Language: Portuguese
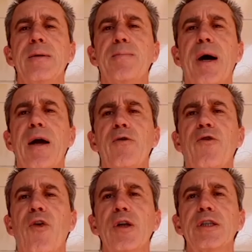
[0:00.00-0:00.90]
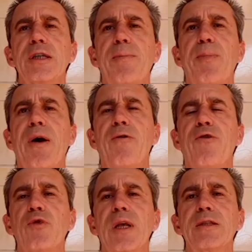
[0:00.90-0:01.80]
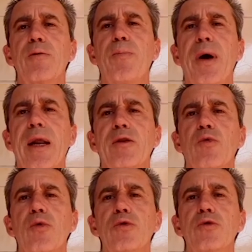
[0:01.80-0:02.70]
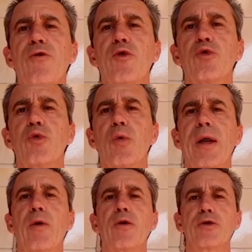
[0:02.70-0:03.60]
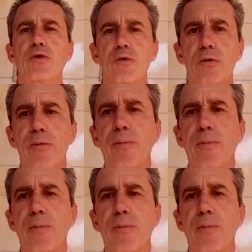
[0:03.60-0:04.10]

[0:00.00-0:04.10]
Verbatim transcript: maio, vote Chapa 1. Fundação para Todos, o futuro é nosso.